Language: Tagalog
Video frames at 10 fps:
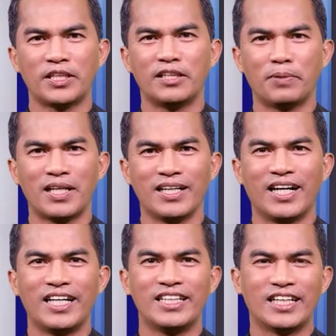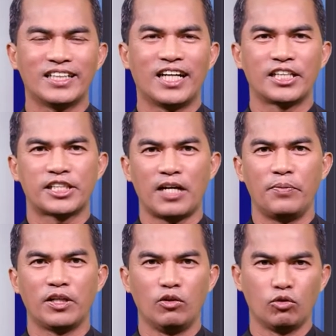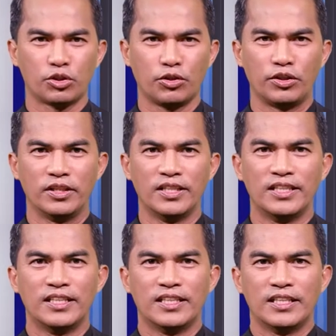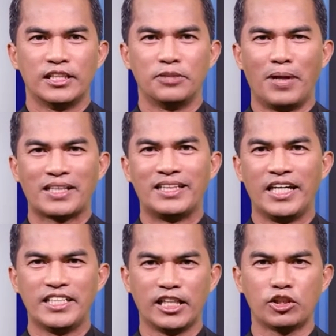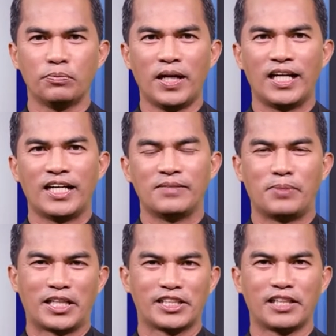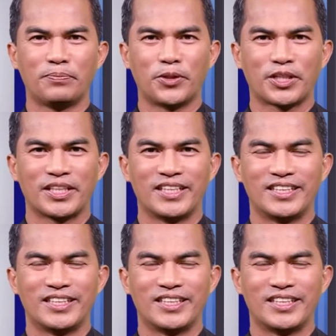na barangay ng nasabing lungsod. Si Mike Daniel Subala para sa report.